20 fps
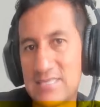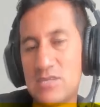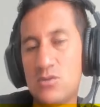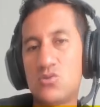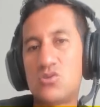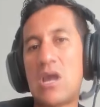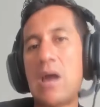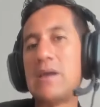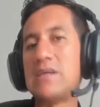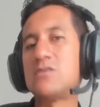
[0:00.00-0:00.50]
Si
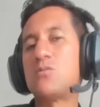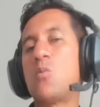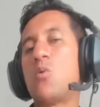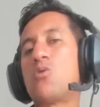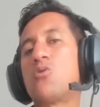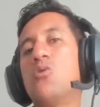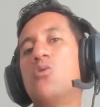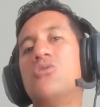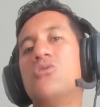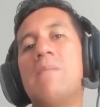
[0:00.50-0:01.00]
no sabes
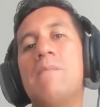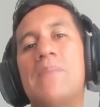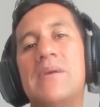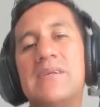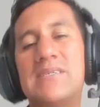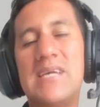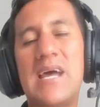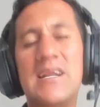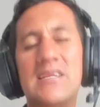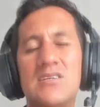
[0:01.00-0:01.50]
por dónde
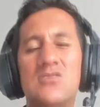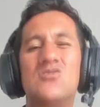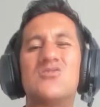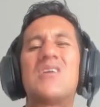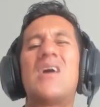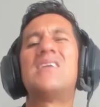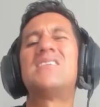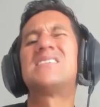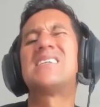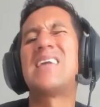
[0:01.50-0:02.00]
empezar, si no
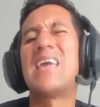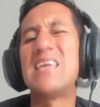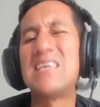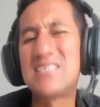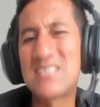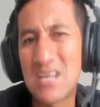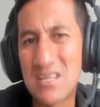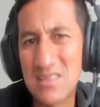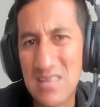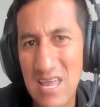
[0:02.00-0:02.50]
sabes qué
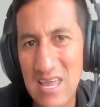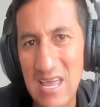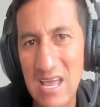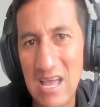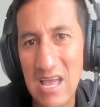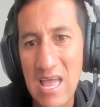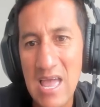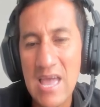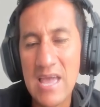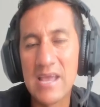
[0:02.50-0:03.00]

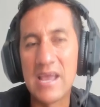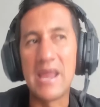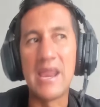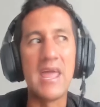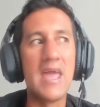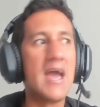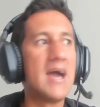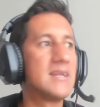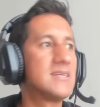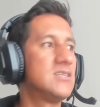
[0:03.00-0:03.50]
estrategia
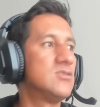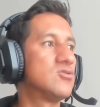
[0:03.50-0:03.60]
crear,